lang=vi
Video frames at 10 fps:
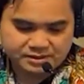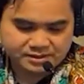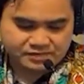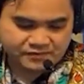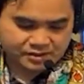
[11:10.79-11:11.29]

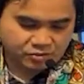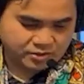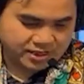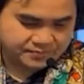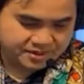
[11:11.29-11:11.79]
chứ không phải là gỗ
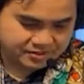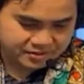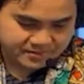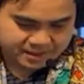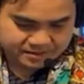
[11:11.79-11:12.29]
ghép đâu nha
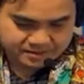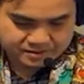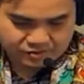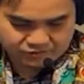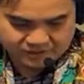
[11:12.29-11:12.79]
các bạn
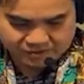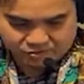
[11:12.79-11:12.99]
không phải